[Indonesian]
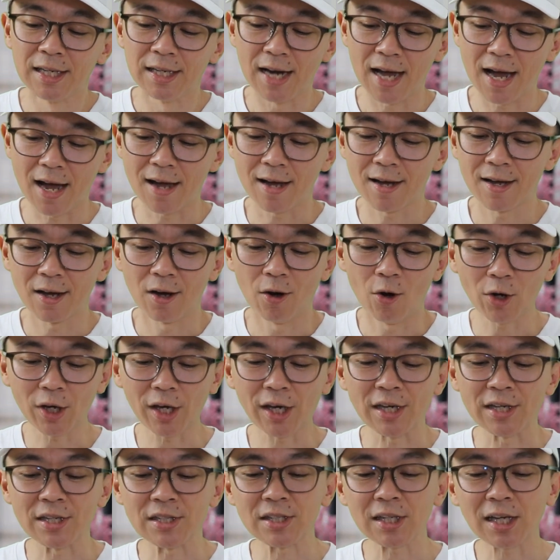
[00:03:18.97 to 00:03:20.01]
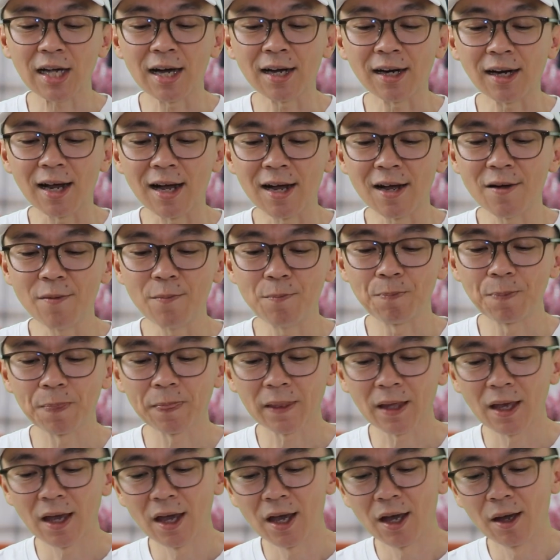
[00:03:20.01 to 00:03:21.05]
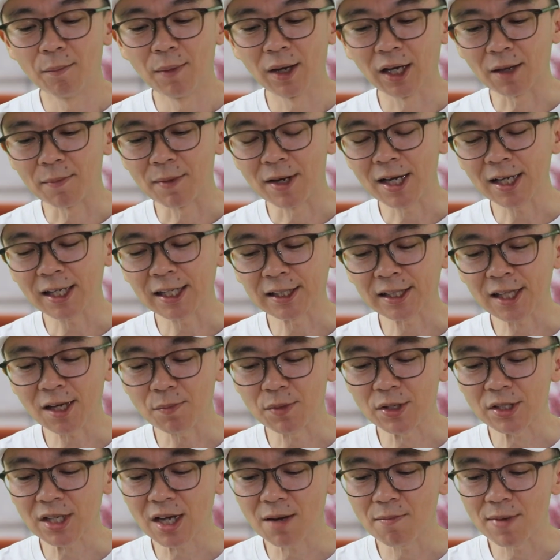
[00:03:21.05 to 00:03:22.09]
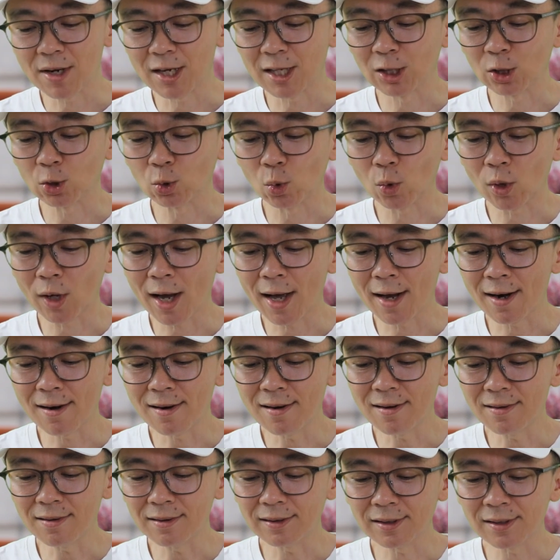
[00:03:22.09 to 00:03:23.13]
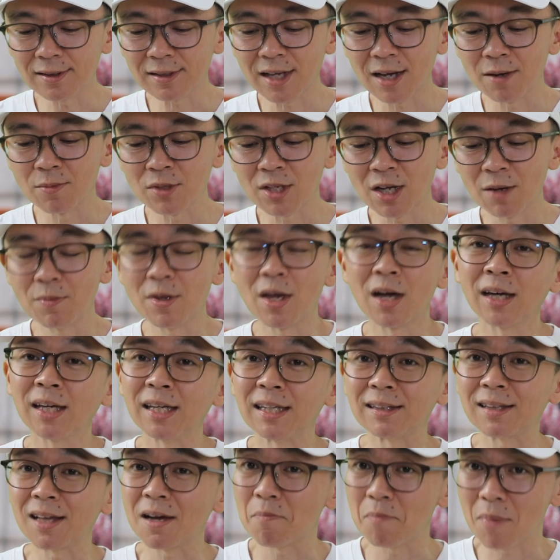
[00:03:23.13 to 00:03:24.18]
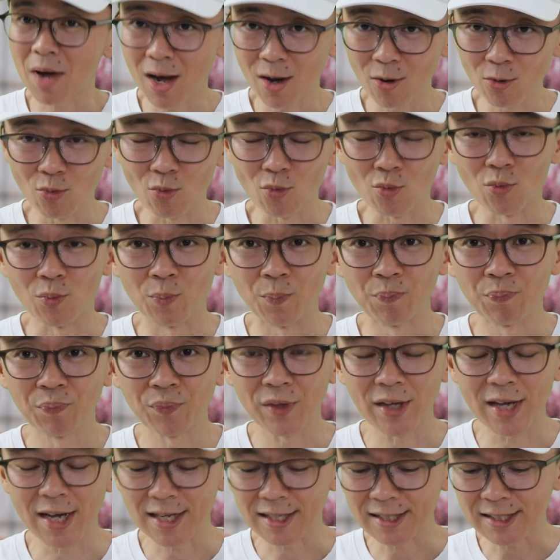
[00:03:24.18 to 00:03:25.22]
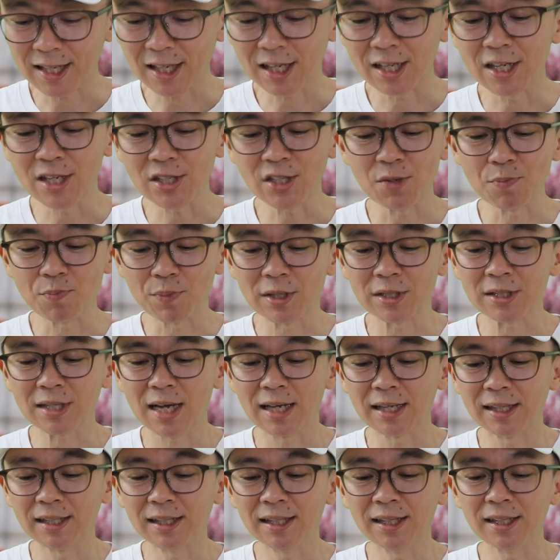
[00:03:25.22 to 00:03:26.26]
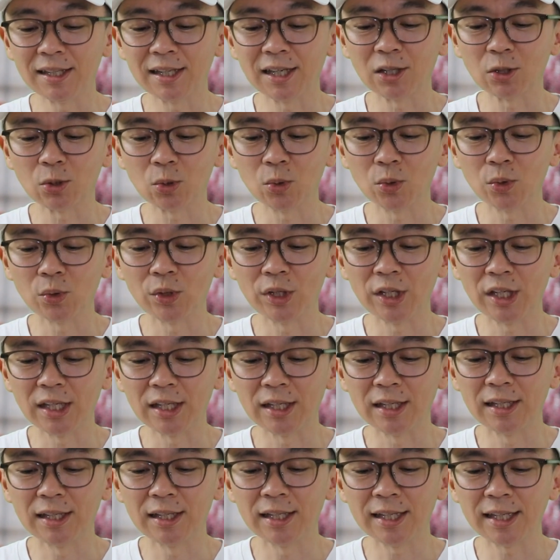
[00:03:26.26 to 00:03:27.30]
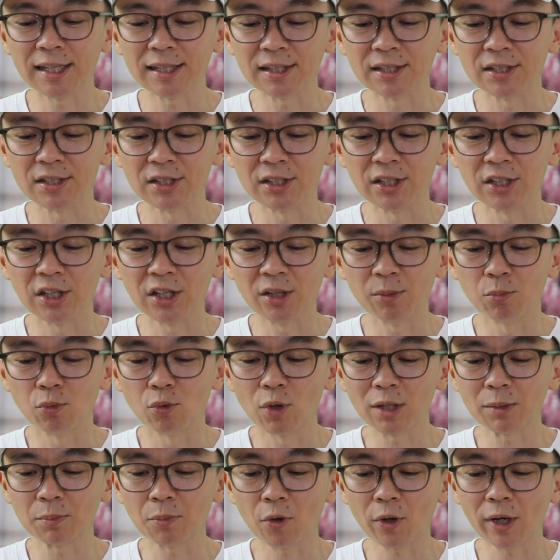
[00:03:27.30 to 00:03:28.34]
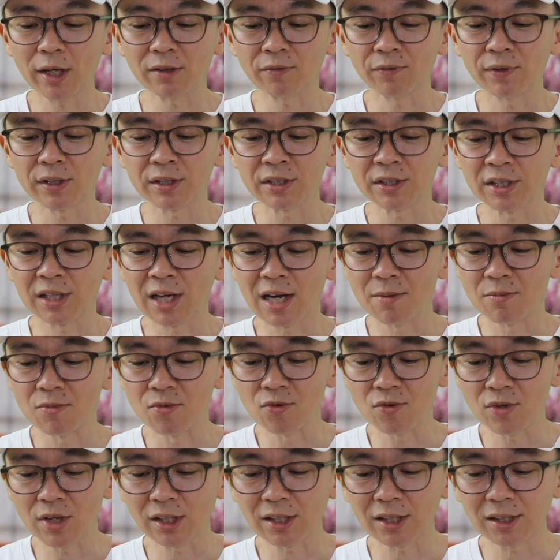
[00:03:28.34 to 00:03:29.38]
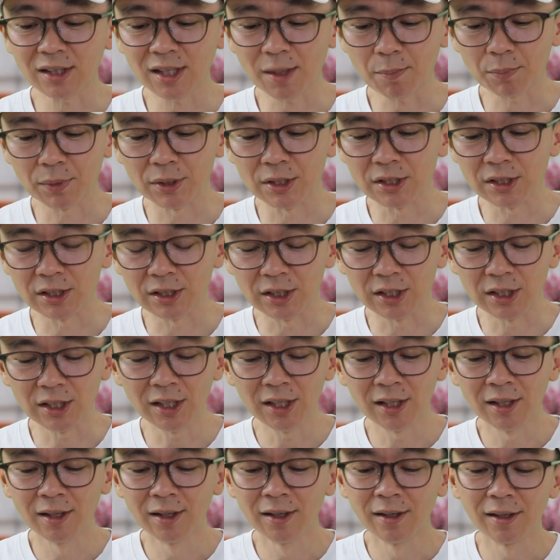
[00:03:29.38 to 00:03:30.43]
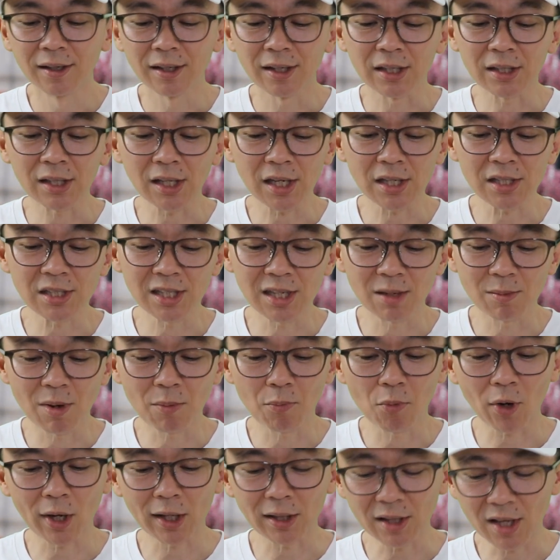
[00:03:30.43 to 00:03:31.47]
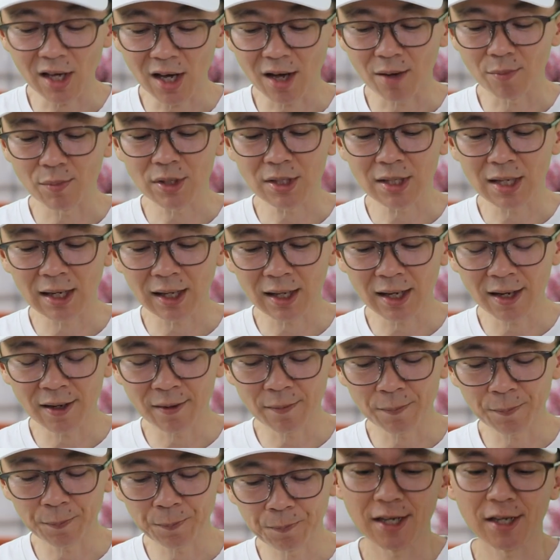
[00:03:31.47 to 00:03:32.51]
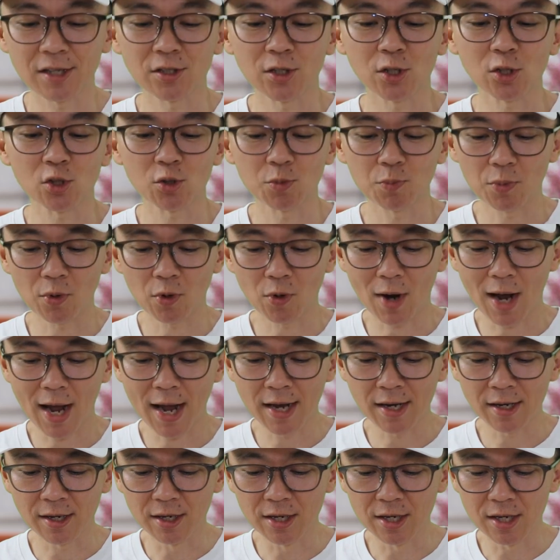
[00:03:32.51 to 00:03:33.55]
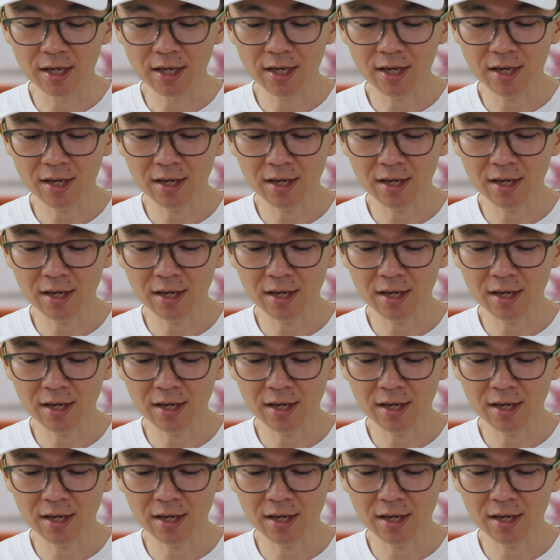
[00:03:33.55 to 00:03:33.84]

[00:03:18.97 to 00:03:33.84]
Nah, oke, okay, sekarang bagaimana kita bisa menentukan saham eh, saham-saham yang kita mau? Ya, caranya simpel sekali yaitu lihat di sini nih, buat pocket versi kamu, kita tap di sini. Kita kasih nama pocketnya, misalkan JSX Pro ID